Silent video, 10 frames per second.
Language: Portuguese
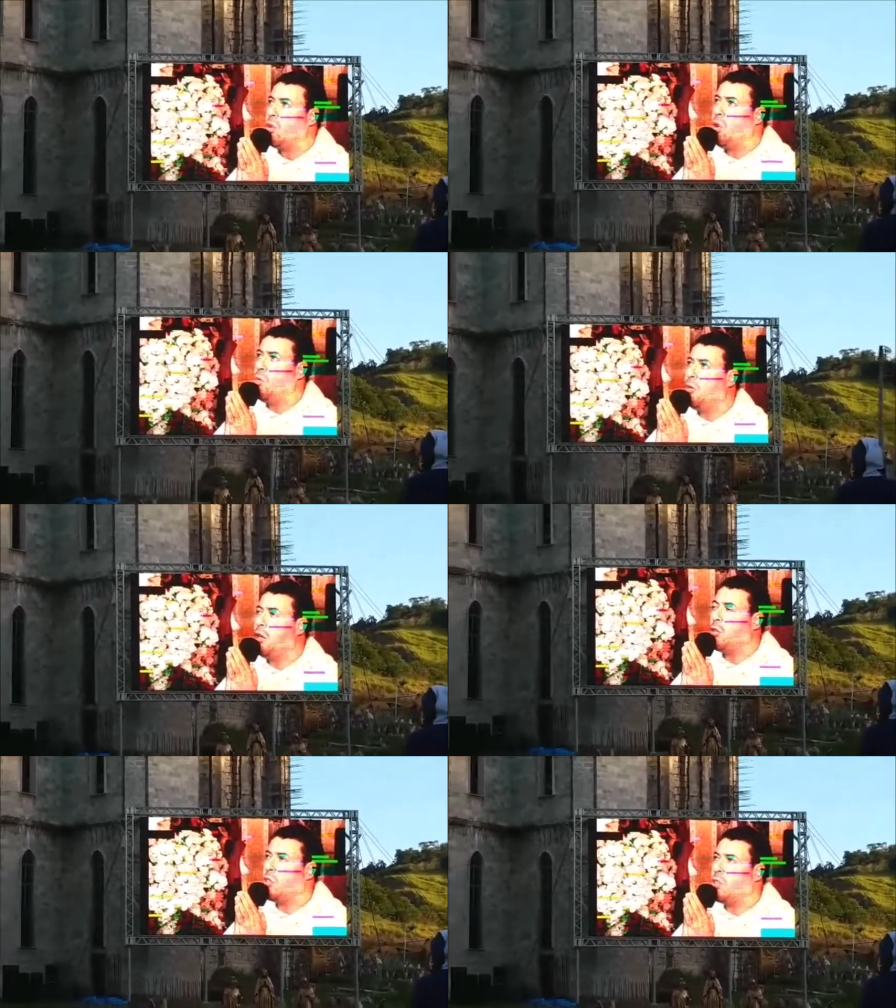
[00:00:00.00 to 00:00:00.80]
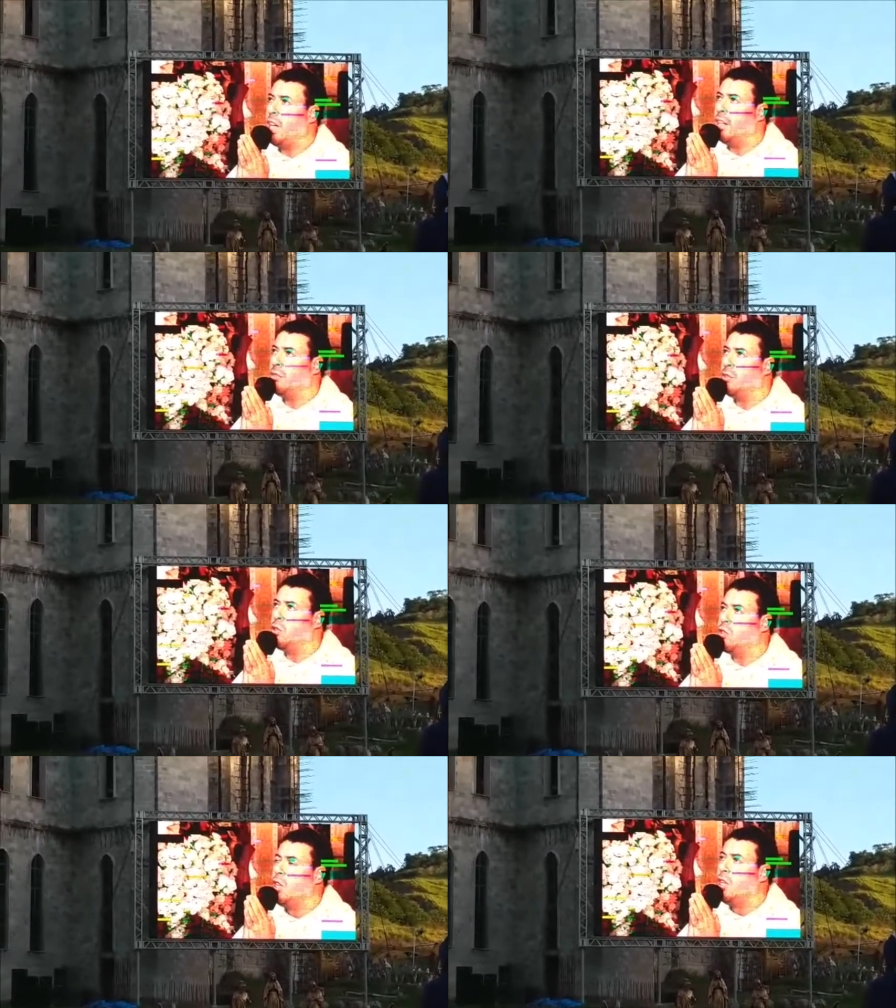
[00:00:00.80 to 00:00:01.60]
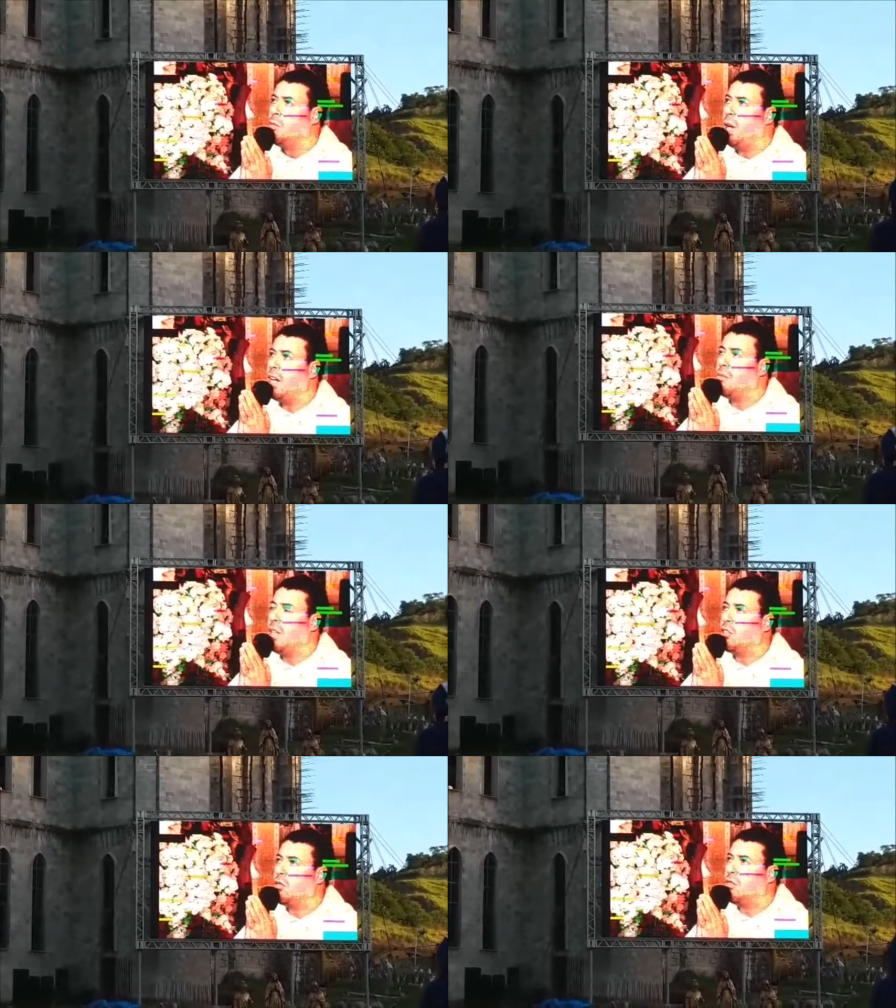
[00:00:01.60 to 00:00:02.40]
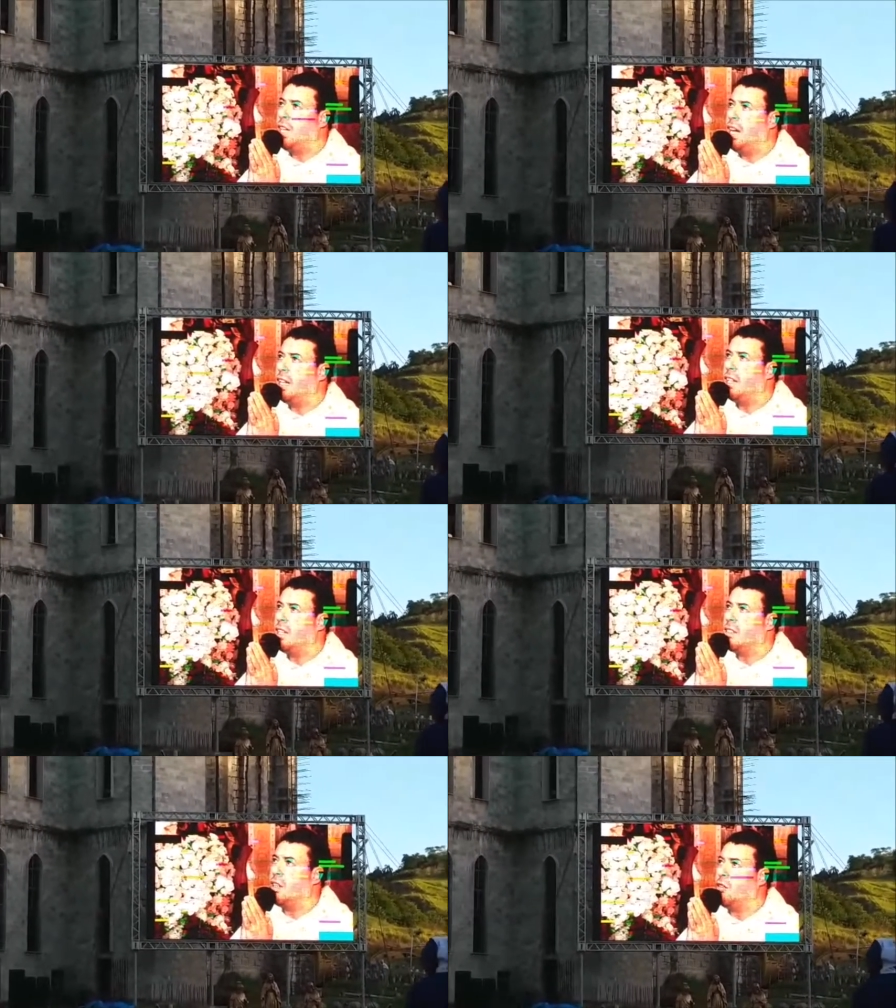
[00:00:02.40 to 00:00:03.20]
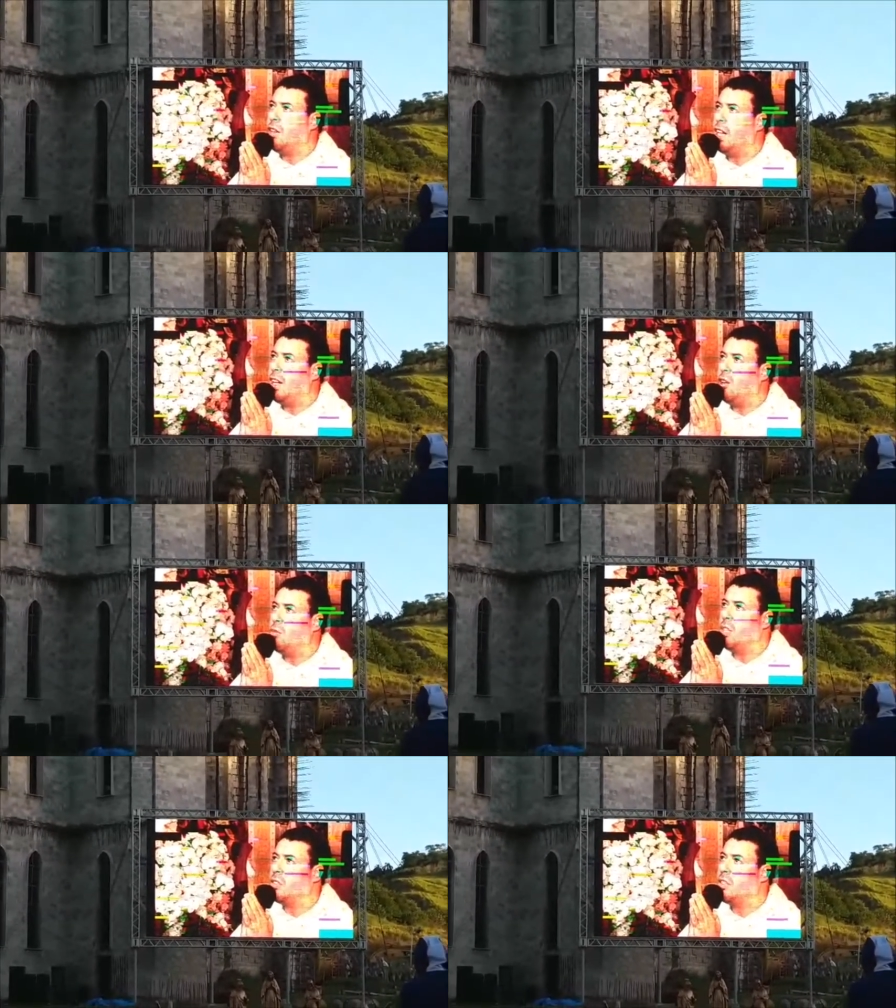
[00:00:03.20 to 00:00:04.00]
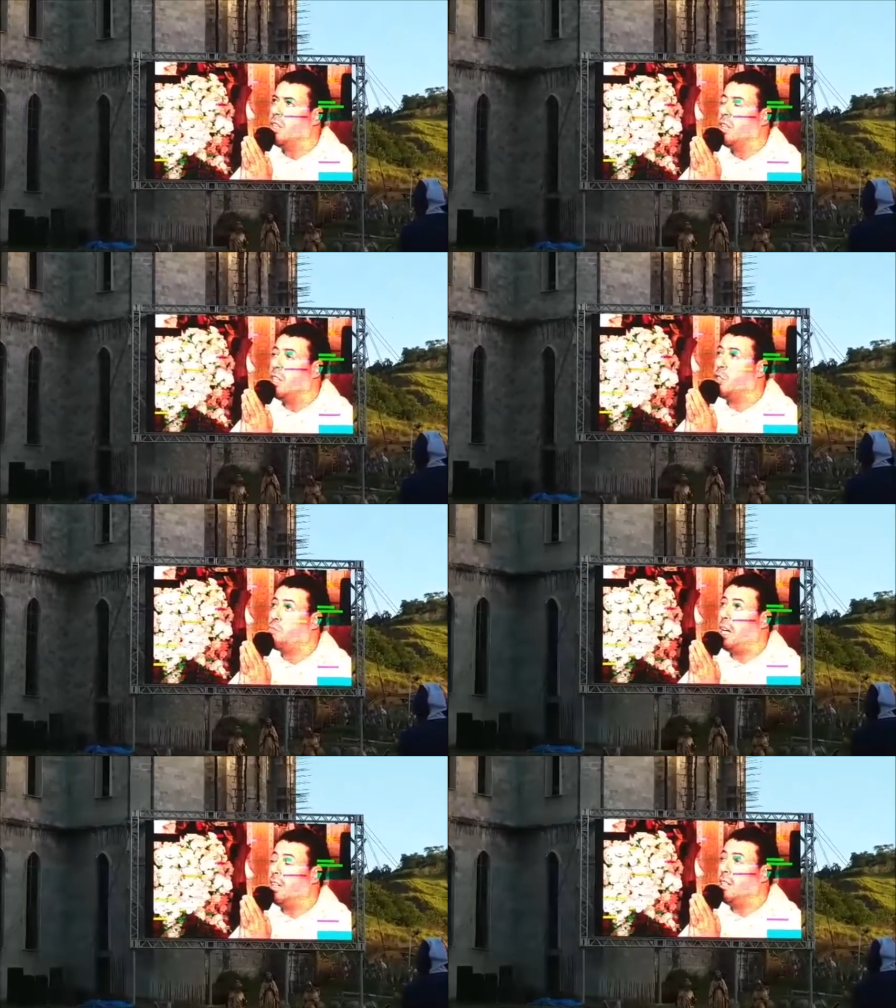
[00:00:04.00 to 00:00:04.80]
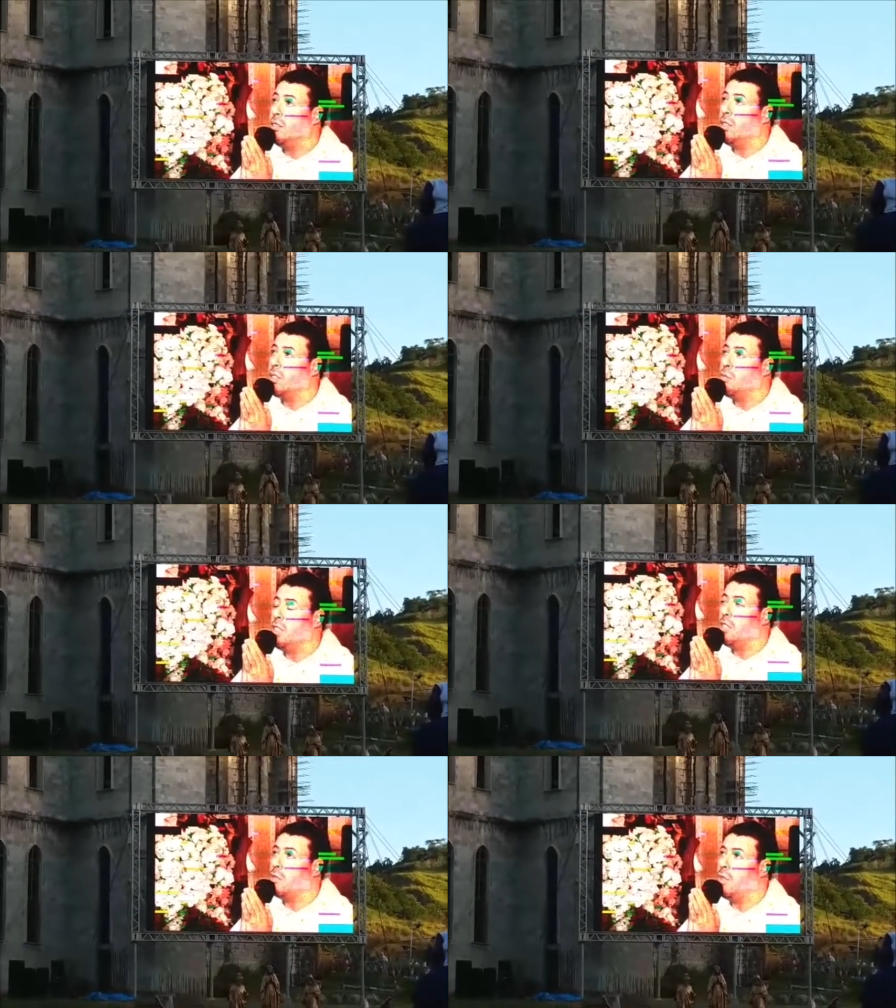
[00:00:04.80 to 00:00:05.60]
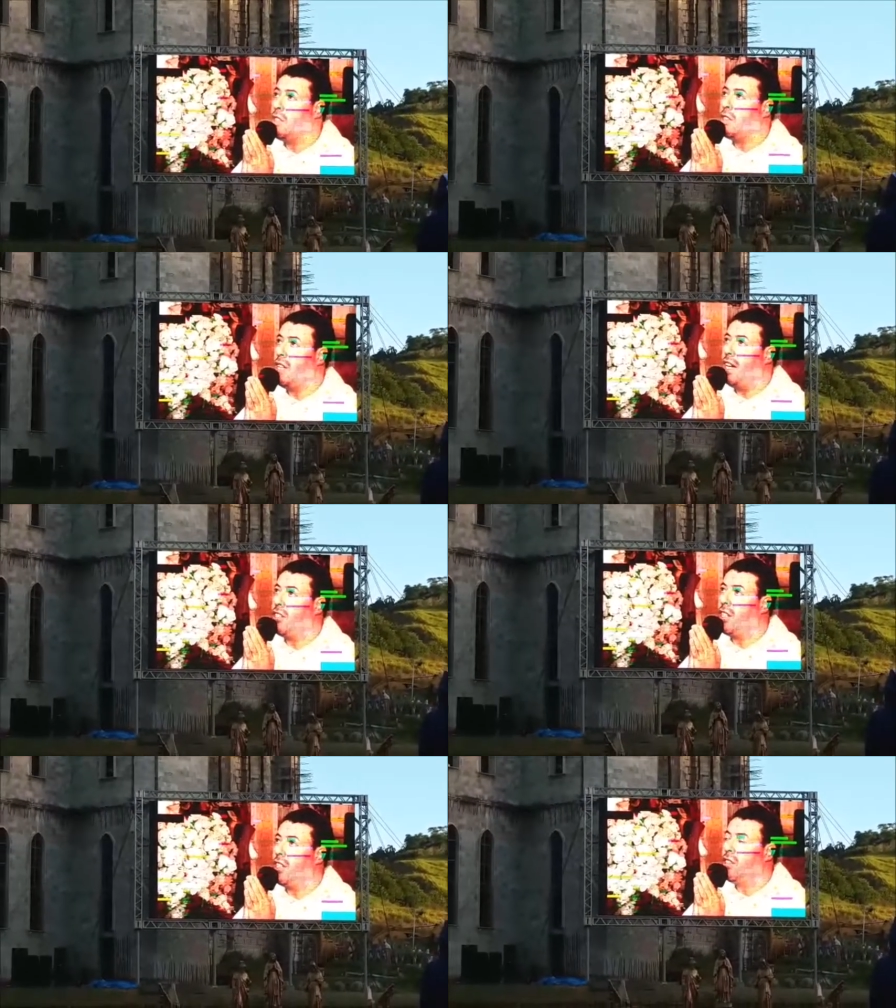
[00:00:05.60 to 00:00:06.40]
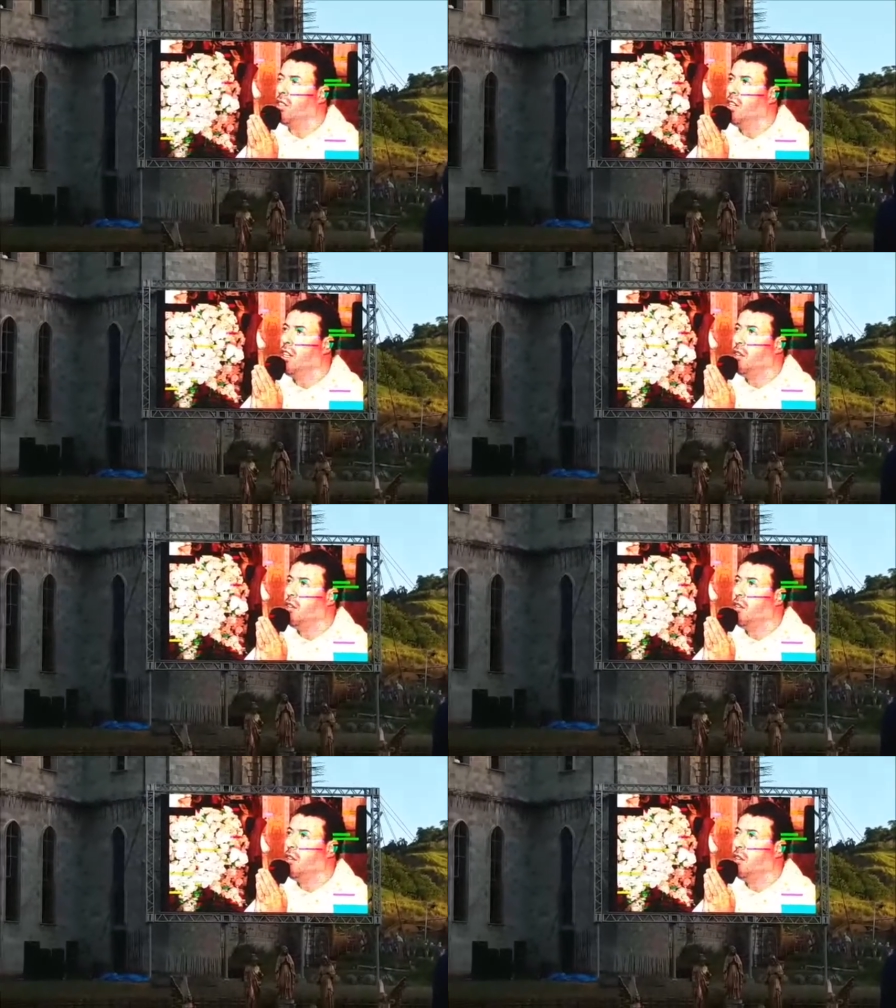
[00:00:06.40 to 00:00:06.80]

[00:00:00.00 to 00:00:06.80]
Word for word: como meus servos, para me ajudarem a salvar almas, espalhando as minhas mensagens,